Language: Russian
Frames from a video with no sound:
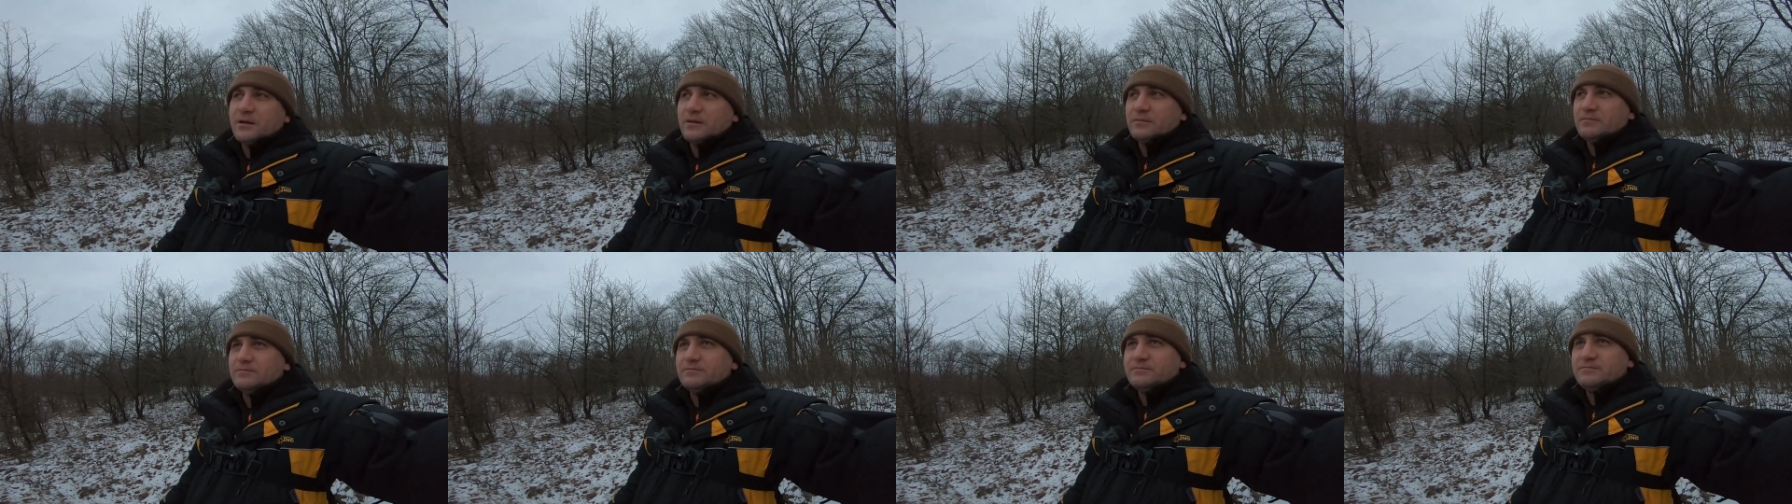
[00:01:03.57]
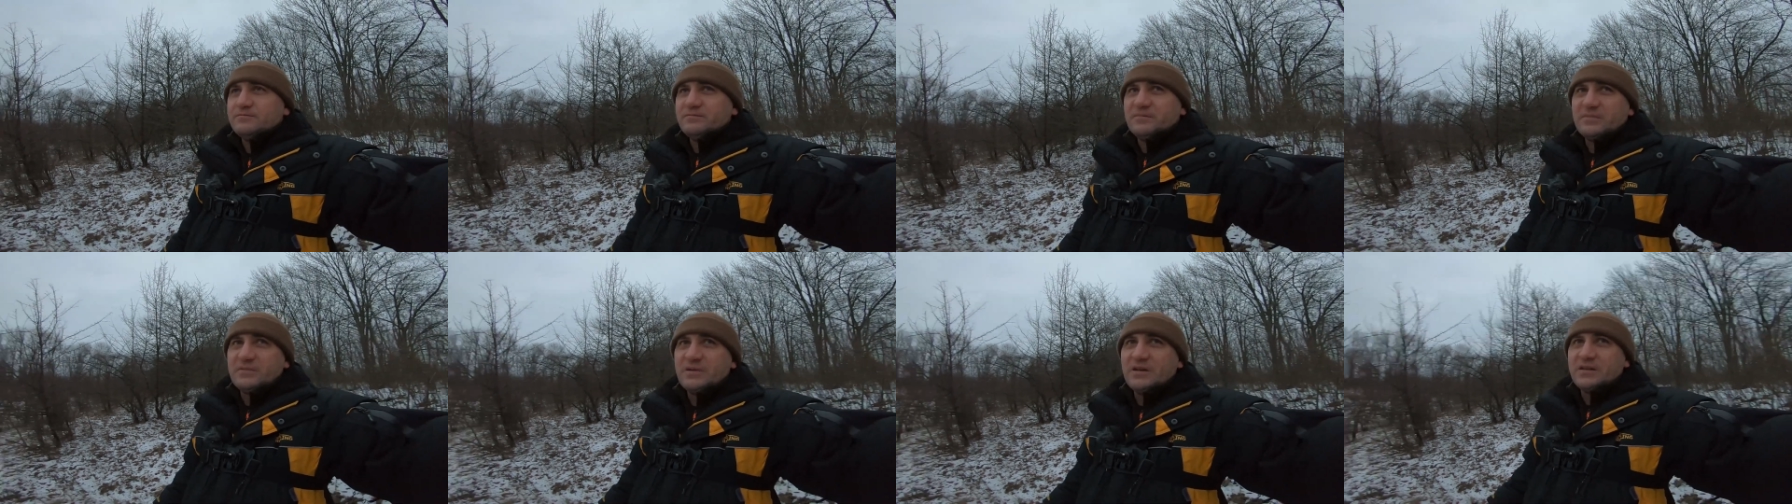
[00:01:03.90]

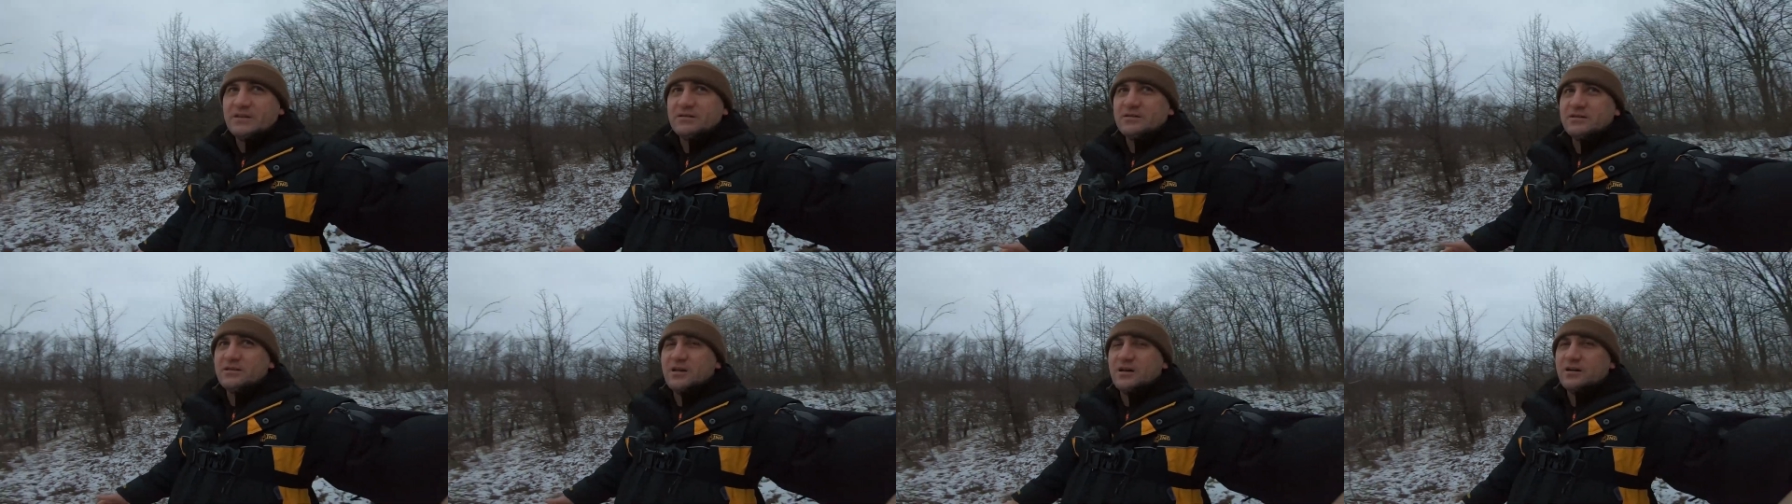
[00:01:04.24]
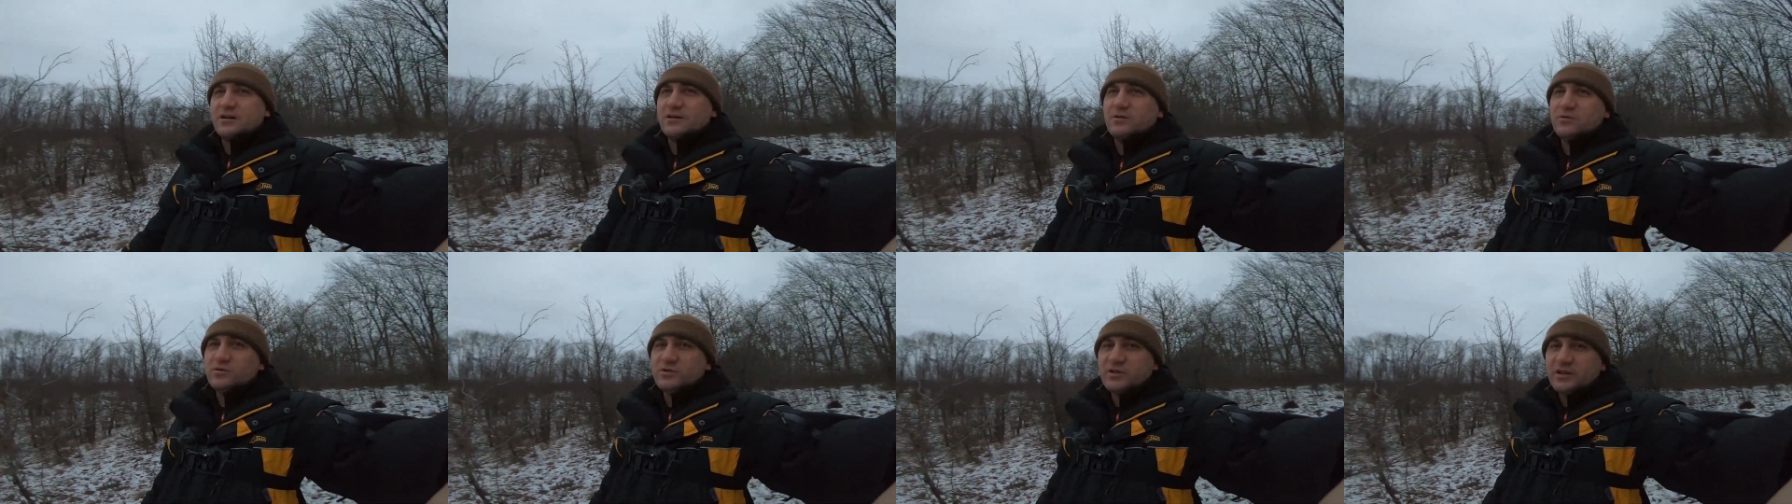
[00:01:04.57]
Это
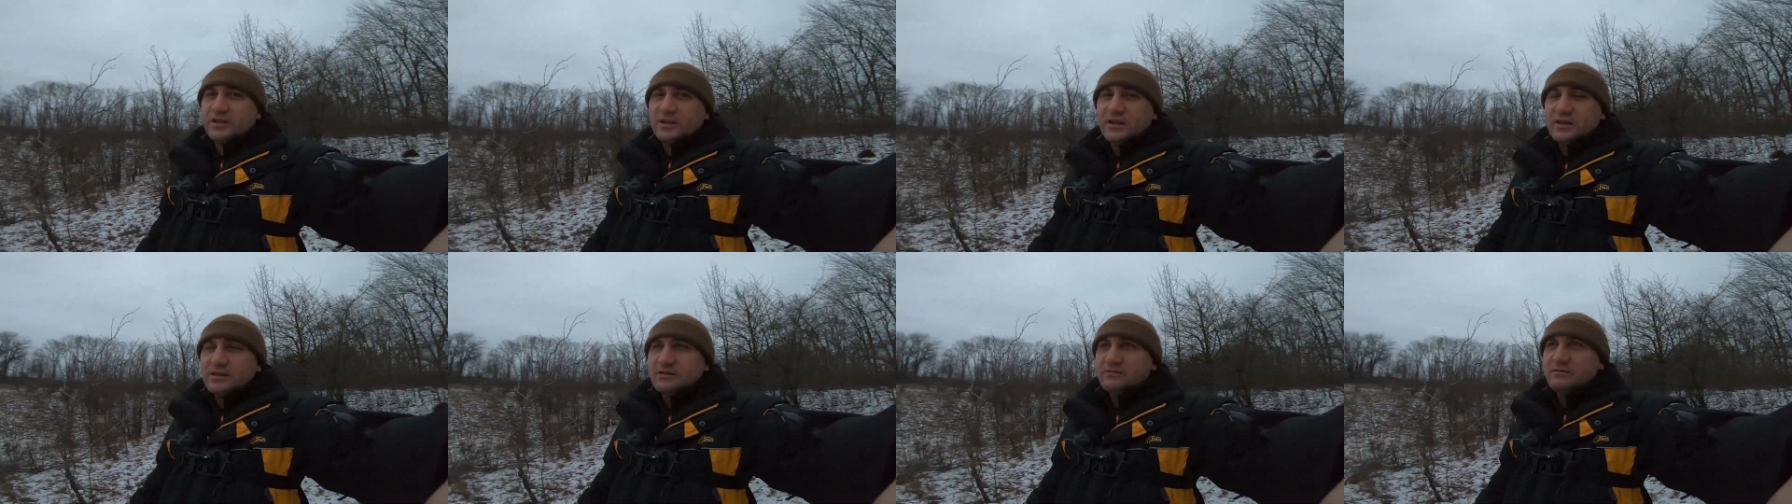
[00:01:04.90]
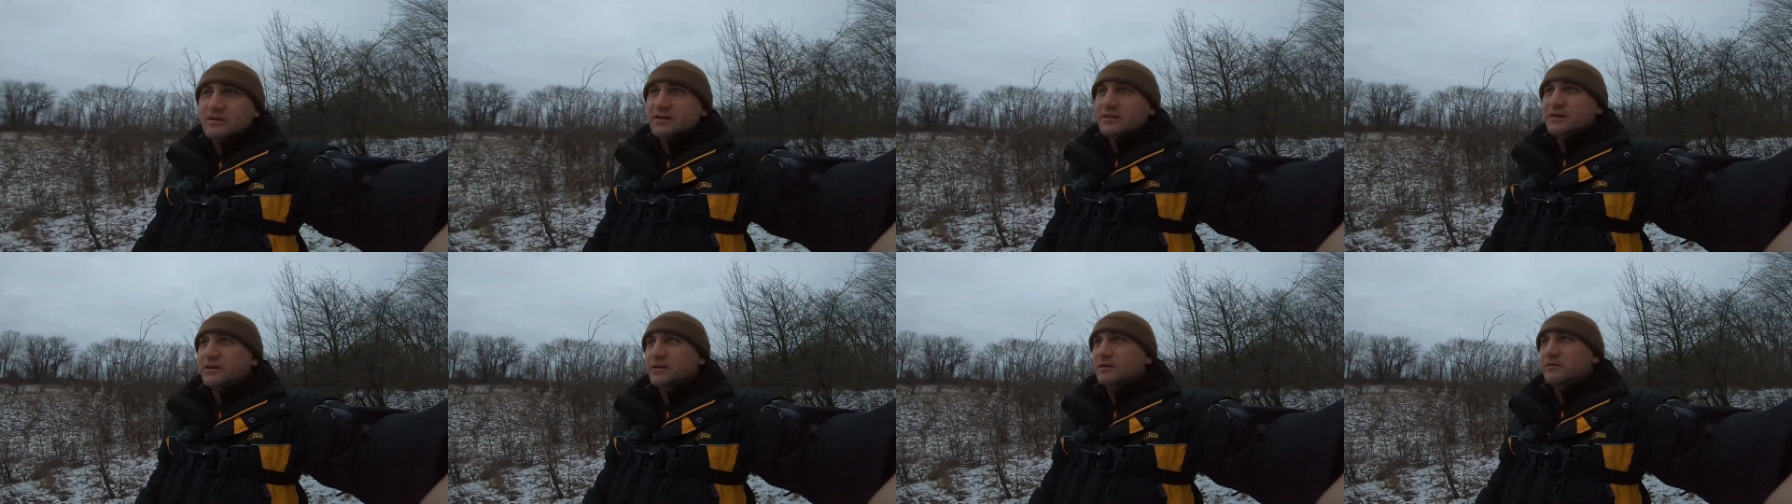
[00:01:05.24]
старое русское
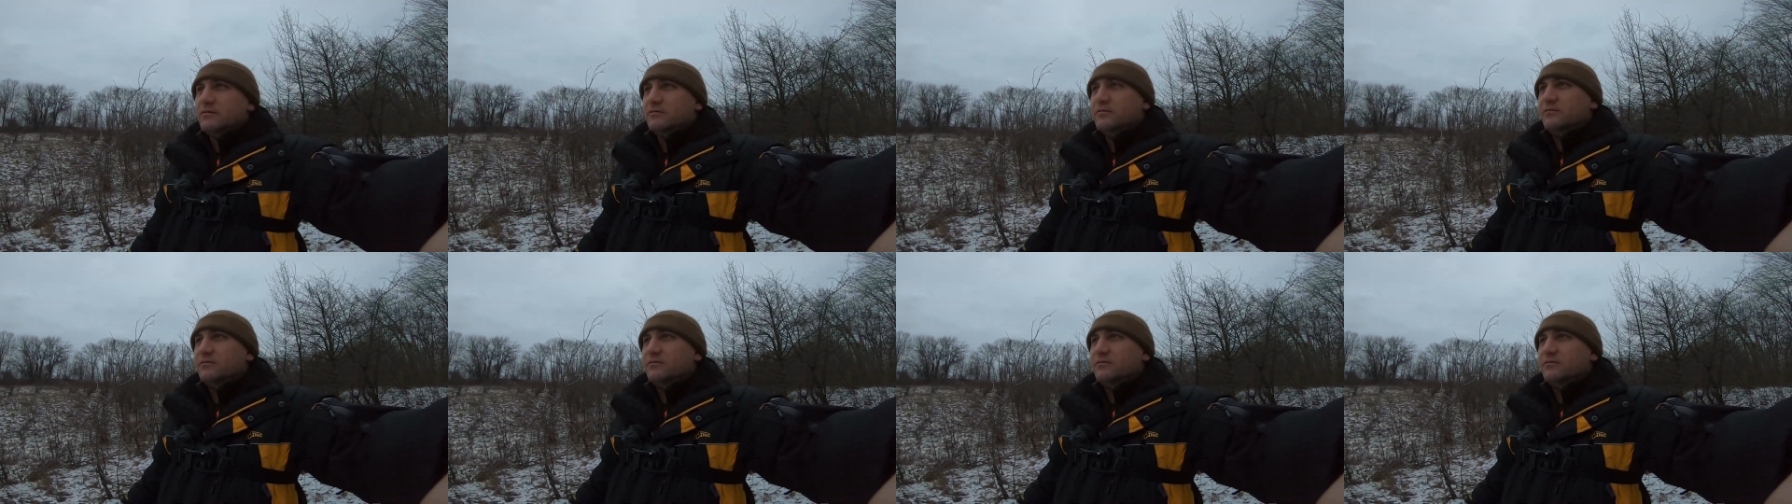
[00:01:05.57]
название.